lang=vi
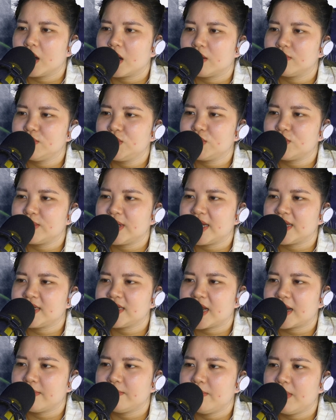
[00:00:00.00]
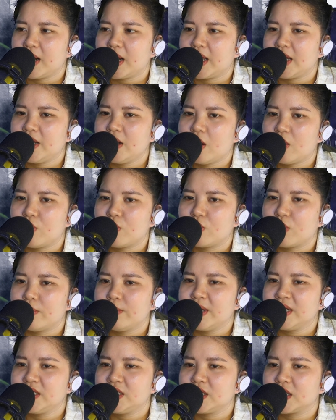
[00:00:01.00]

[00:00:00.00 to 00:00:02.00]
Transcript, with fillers: không chút né tránh mà lấy đầu của mình